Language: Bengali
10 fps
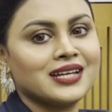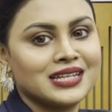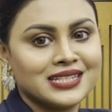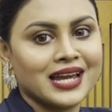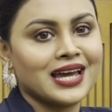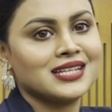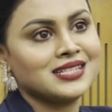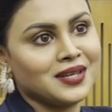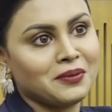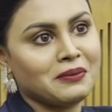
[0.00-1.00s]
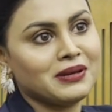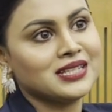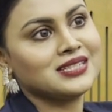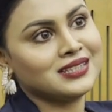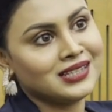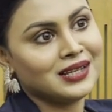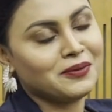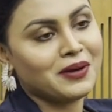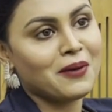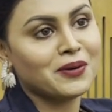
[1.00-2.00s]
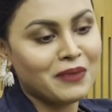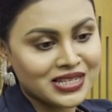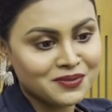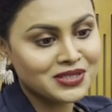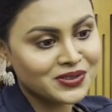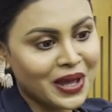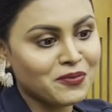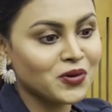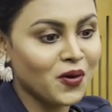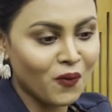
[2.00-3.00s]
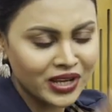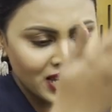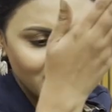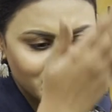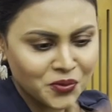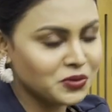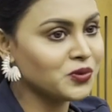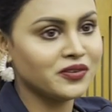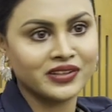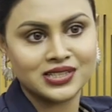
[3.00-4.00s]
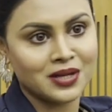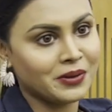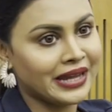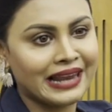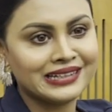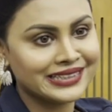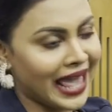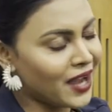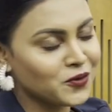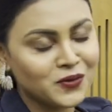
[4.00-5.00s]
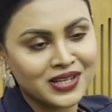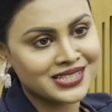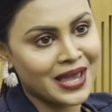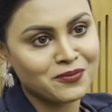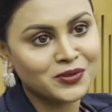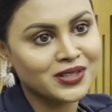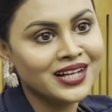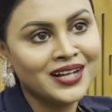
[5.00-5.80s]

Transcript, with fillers: এই জায়গায় আছি এভাবে আছি দিলাম আবার মাঝে মাঝে তো এমন হয় অনেক ছবি তুলে ফেলেছে আমার গ্যালারিতে এখনও আছে এমন